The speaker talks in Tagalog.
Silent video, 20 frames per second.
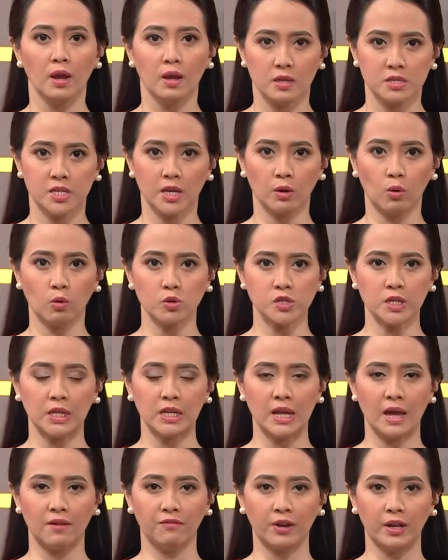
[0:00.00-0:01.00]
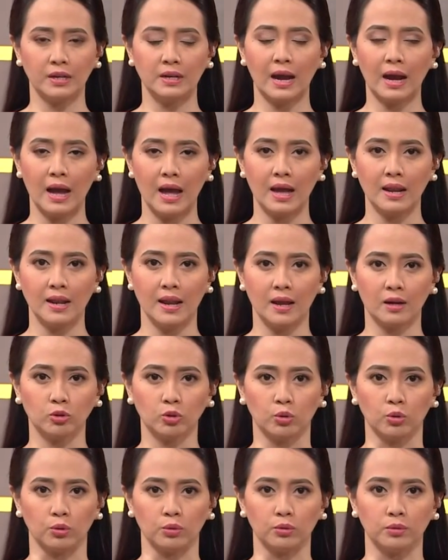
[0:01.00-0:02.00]
Si Rosie Nieva
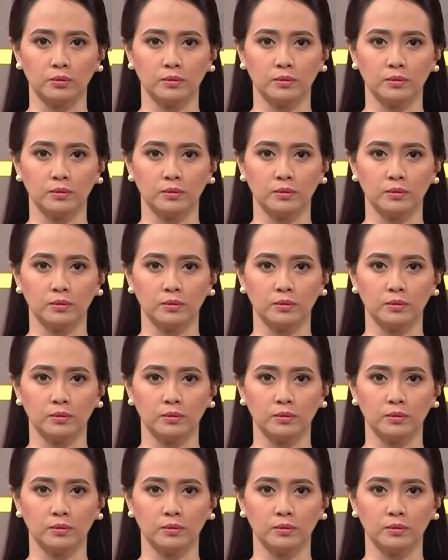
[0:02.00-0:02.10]
nakaalerto